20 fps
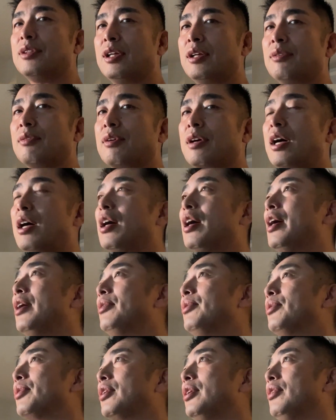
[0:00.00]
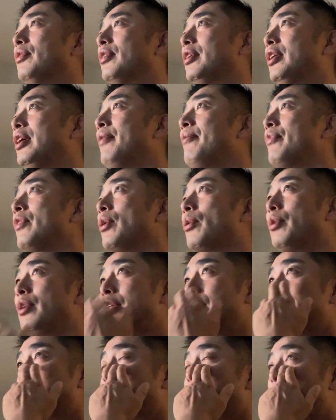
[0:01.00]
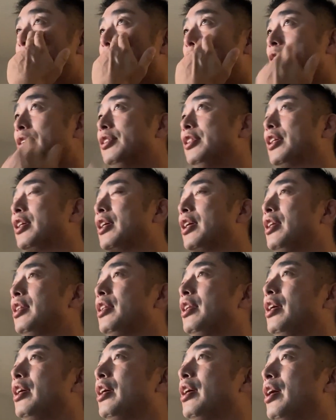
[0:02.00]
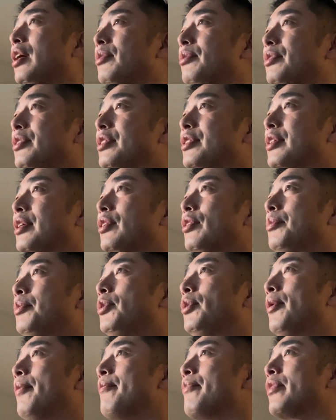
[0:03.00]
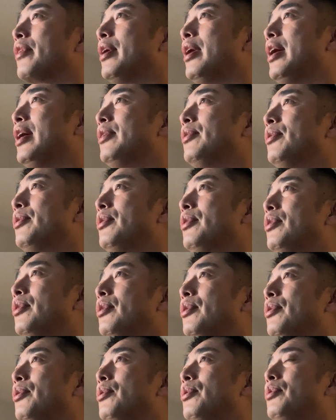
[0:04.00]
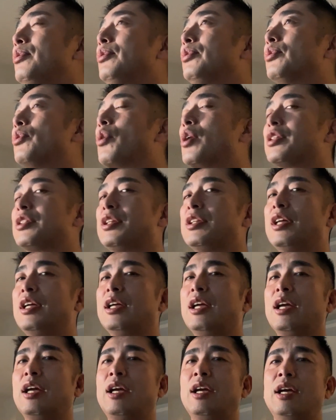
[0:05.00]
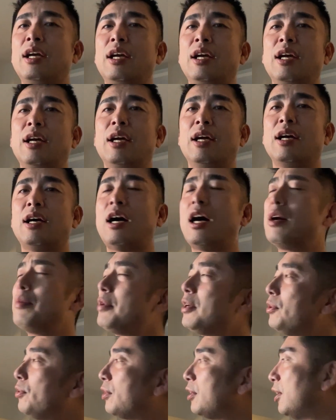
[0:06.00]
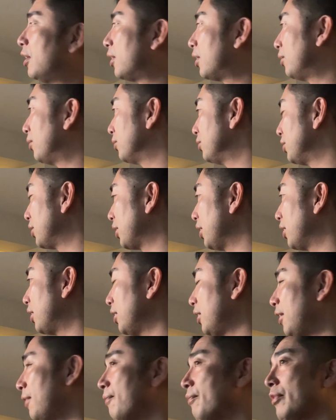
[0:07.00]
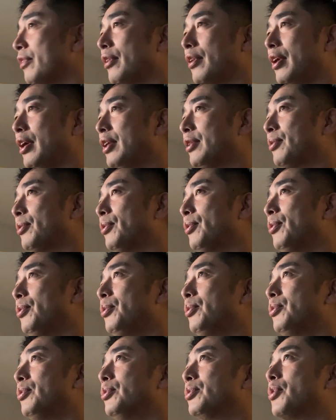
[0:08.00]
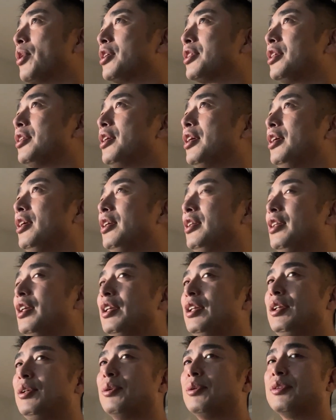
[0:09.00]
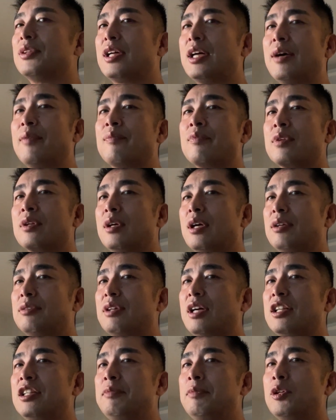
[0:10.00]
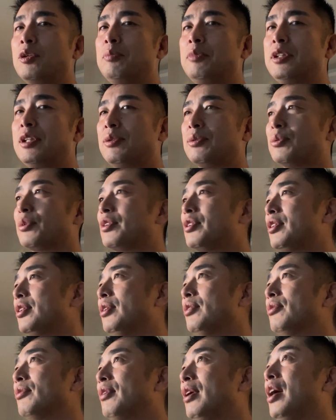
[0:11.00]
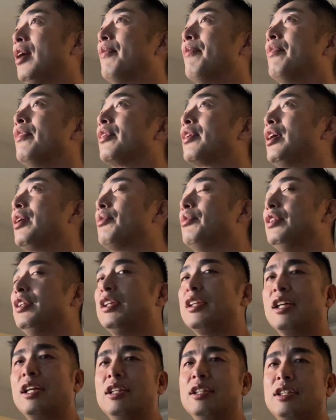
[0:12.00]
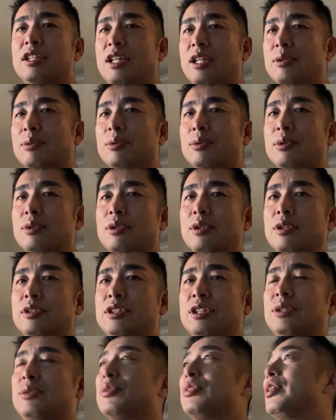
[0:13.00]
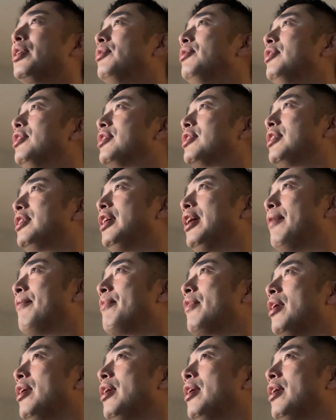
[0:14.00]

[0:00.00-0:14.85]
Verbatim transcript: ねあの考える時にはね。これ実際ね実験であるんですけどもあの脳を動かさない、えー、ハーバードかなんかの実験かな、えーと、と脳を動かさないでいいようなあのアニメを見てる時っていうのは結構人間ってあのじっとしてるんですって。